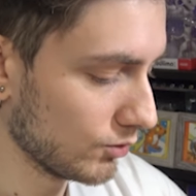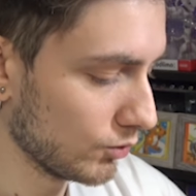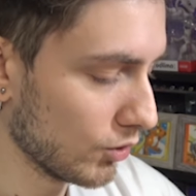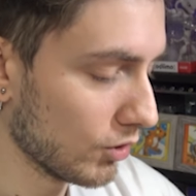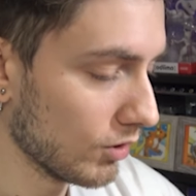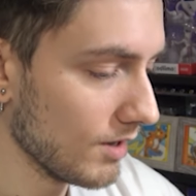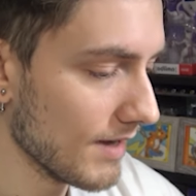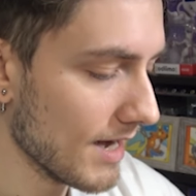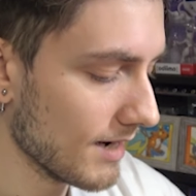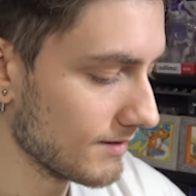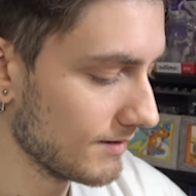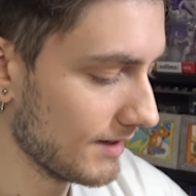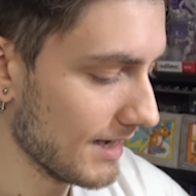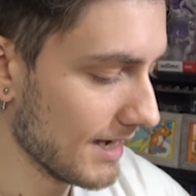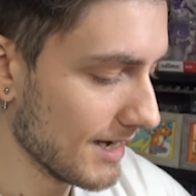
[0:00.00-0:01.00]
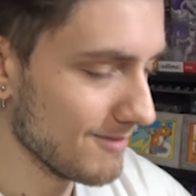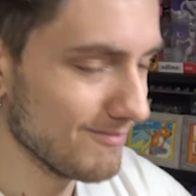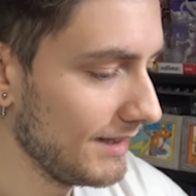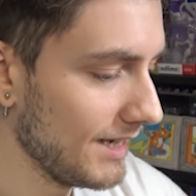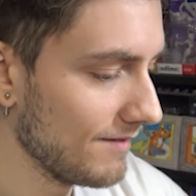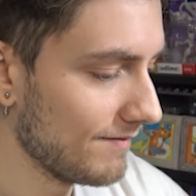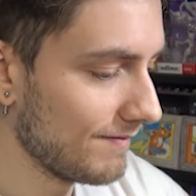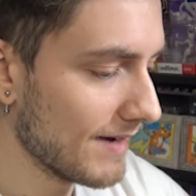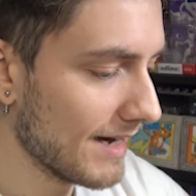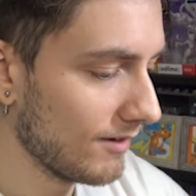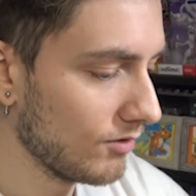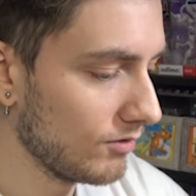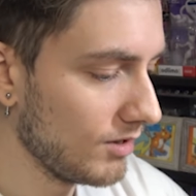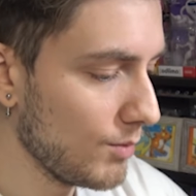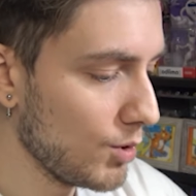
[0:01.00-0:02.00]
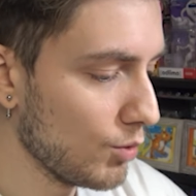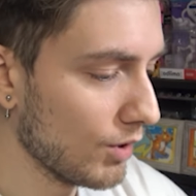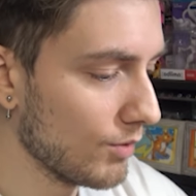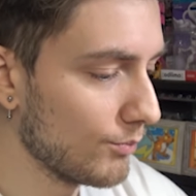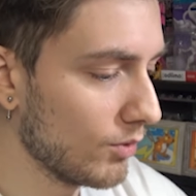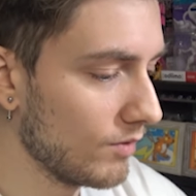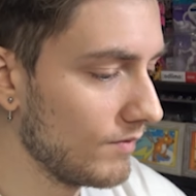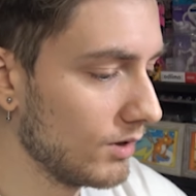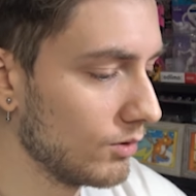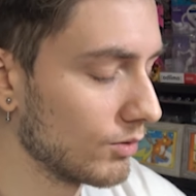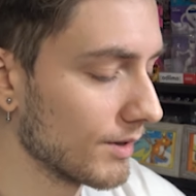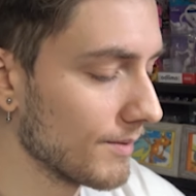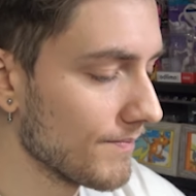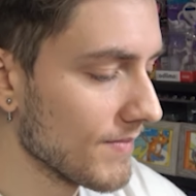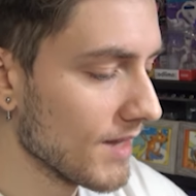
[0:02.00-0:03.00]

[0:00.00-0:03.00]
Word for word: sul loro reverse che ne fanno diminuire un po' il valore